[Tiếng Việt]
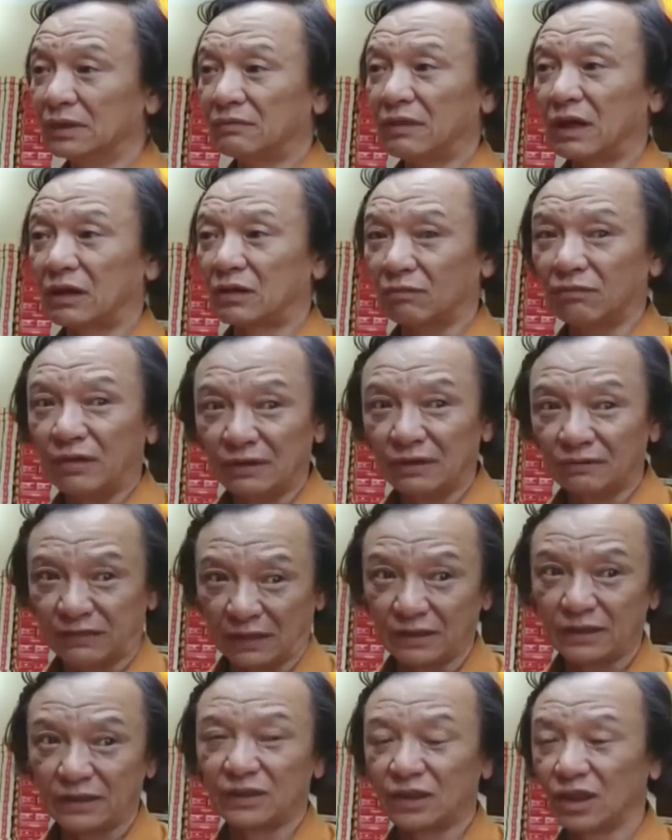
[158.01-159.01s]
Và cũng
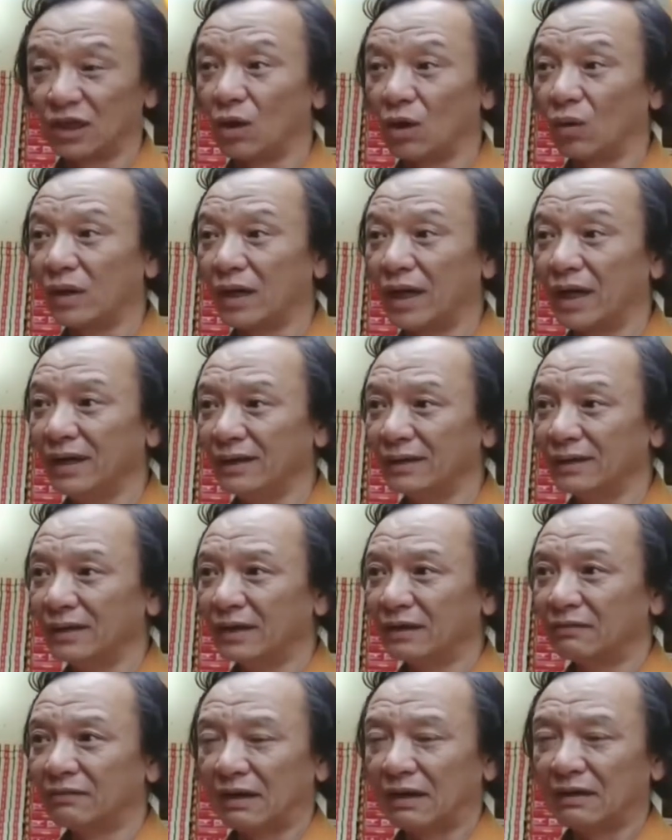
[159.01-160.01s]
vẫn chưa đủ nữa,
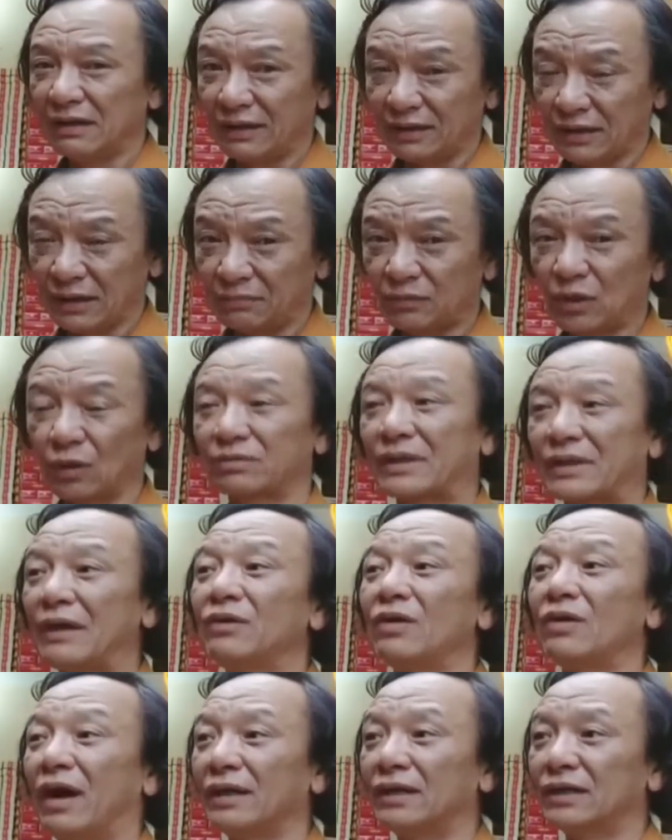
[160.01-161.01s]
vẫn tiếp tục theo
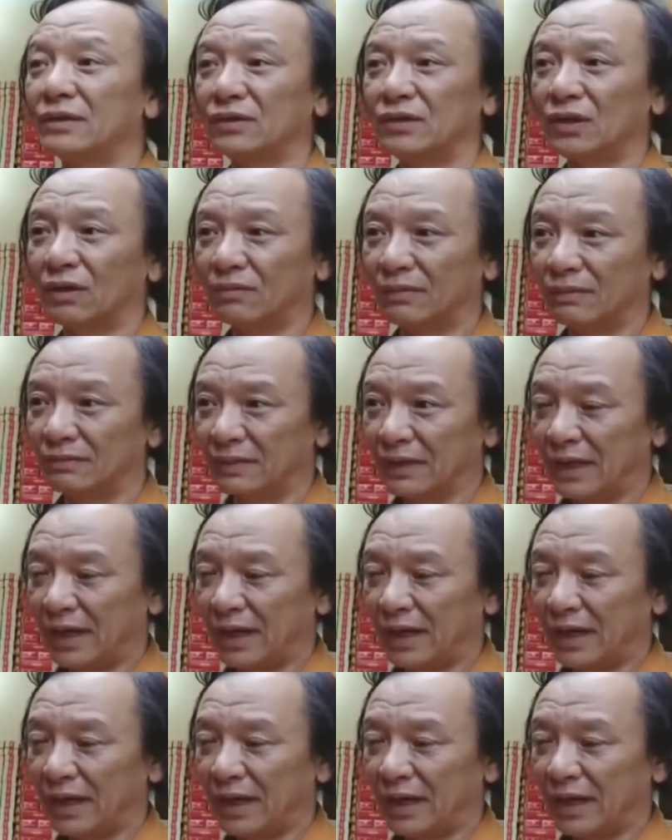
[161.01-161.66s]
dõi người tiêu dùng,